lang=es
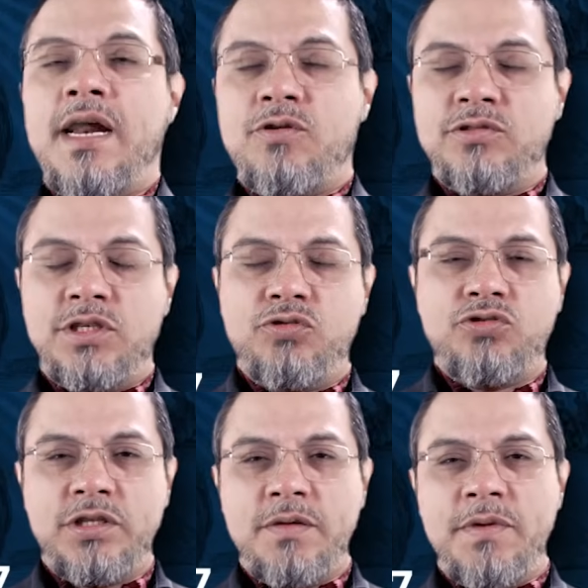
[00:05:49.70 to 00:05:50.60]
La
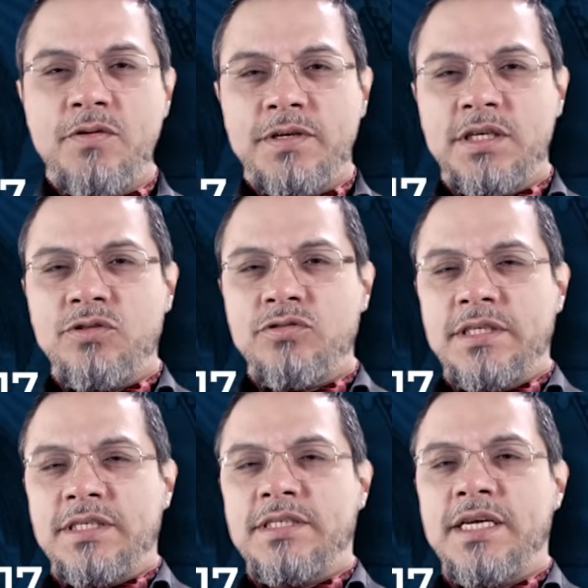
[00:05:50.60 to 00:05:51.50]
Constitución de
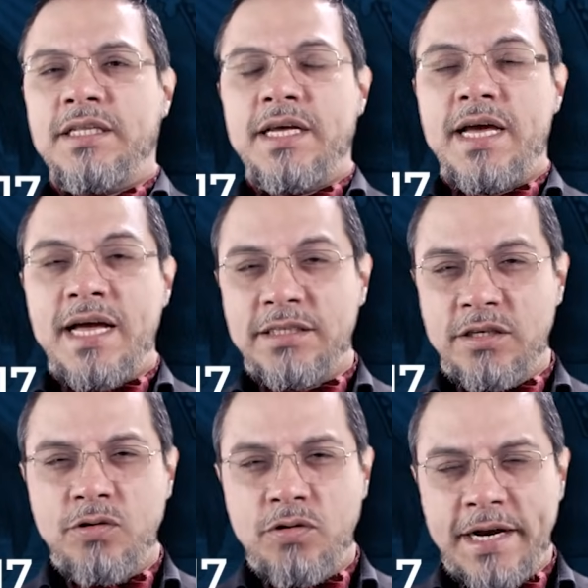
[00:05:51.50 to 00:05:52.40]
1917 ha
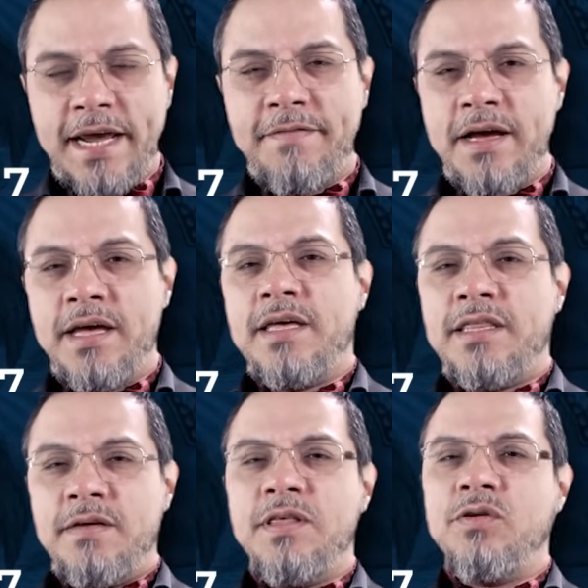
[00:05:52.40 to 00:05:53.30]
sido longeva
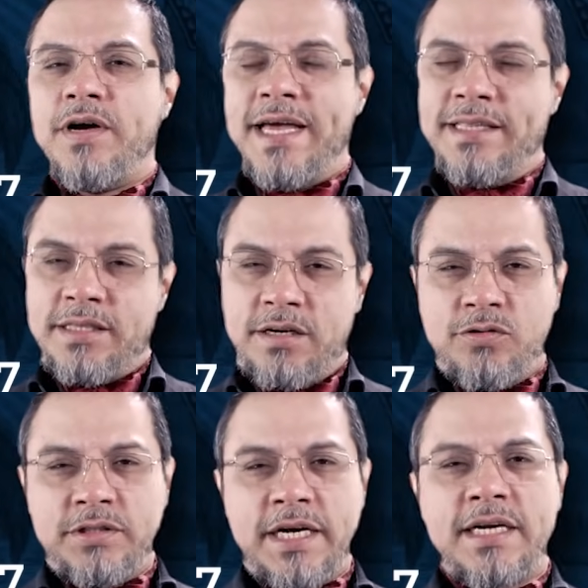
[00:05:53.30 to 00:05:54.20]
debido, entre
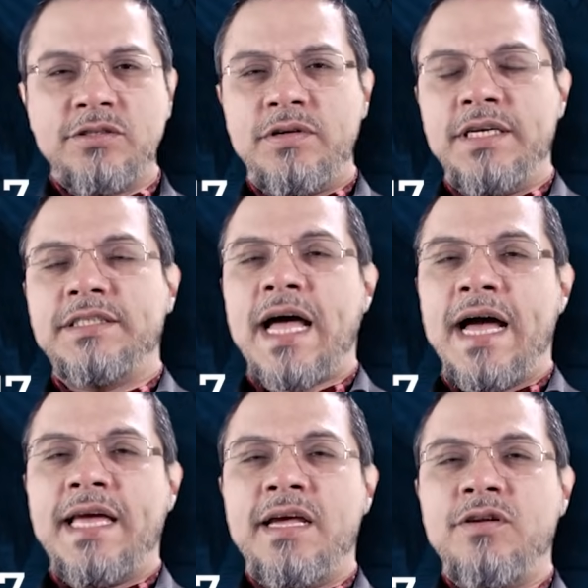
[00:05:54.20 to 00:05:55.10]
otras razones,
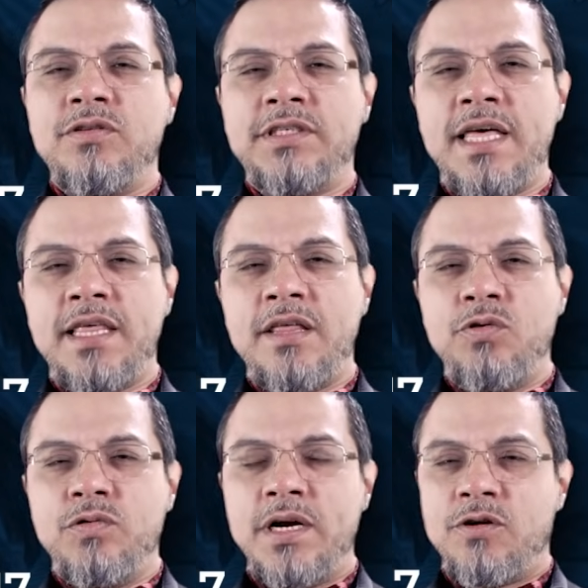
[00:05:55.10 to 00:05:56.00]
a que no se ha
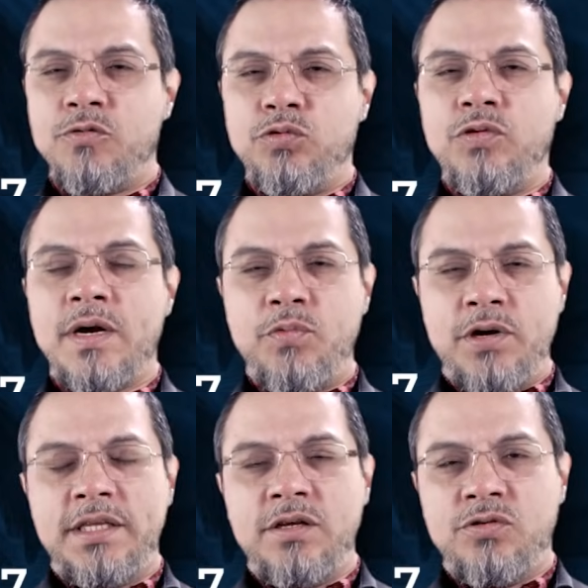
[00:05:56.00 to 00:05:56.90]
dado una ruptura
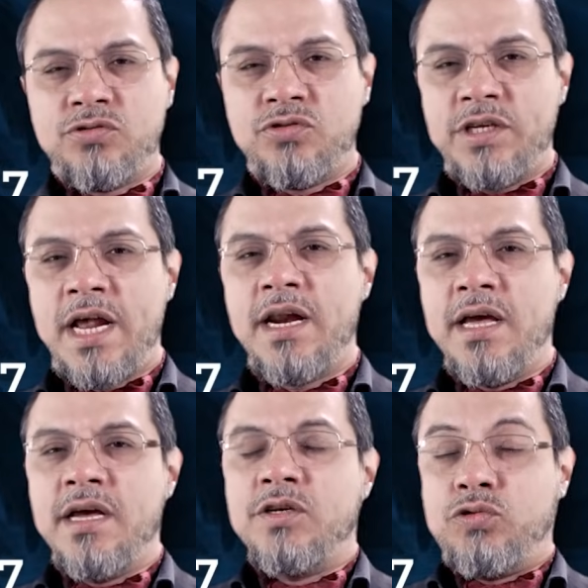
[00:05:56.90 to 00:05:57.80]
político-social.
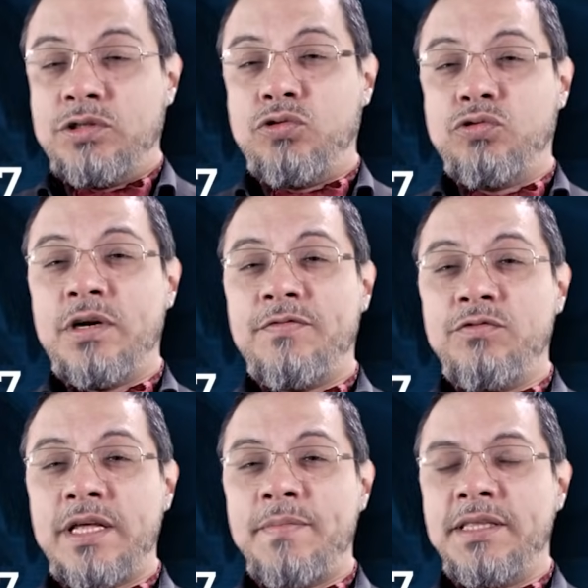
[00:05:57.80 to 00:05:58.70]
Su estructura
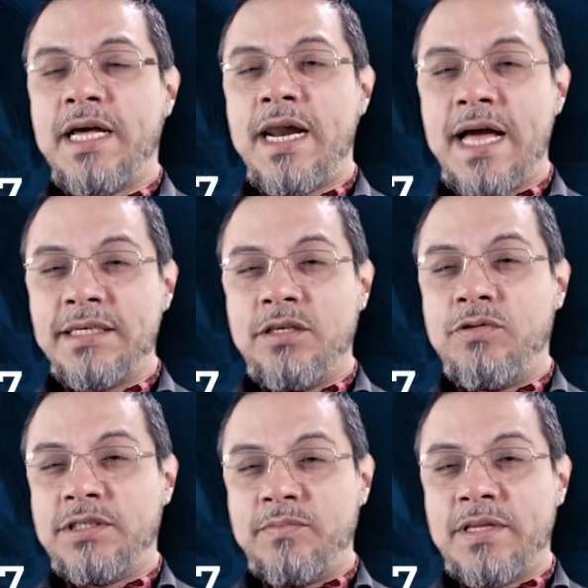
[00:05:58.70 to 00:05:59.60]
fundamental ha
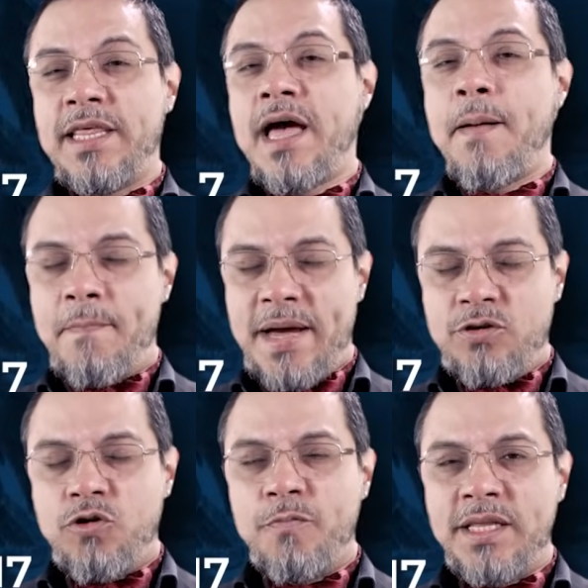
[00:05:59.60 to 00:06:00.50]
sido aceptada
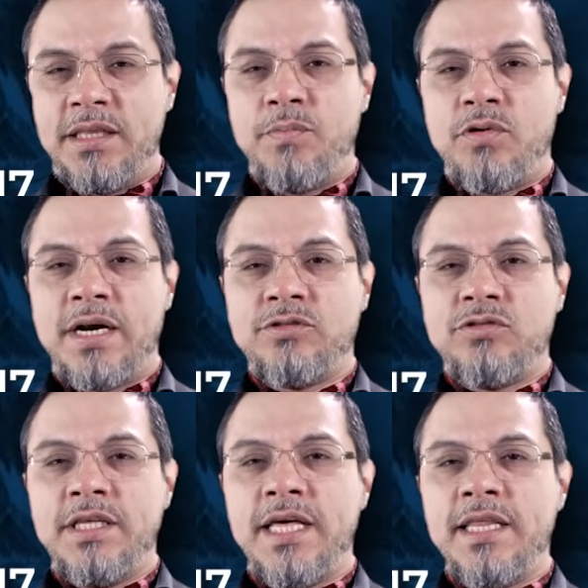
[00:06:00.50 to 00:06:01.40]
mayormente por la
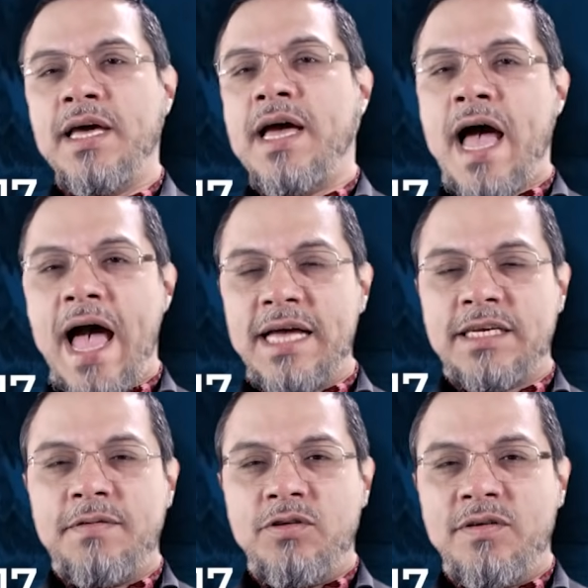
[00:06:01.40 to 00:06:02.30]
sociedad ha
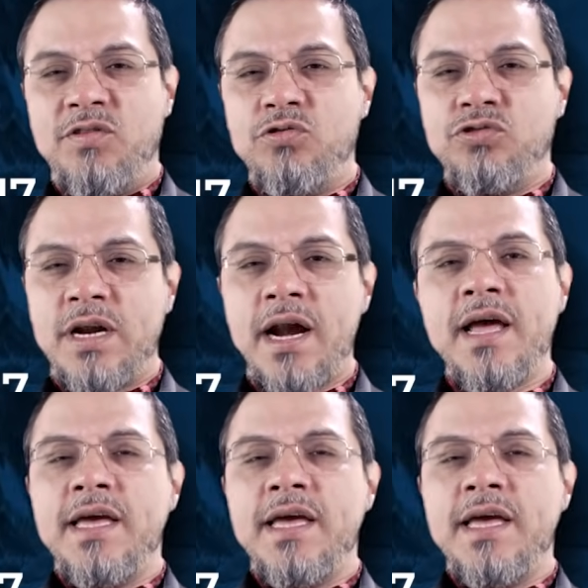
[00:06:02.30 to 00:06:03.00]
sabido evolucionar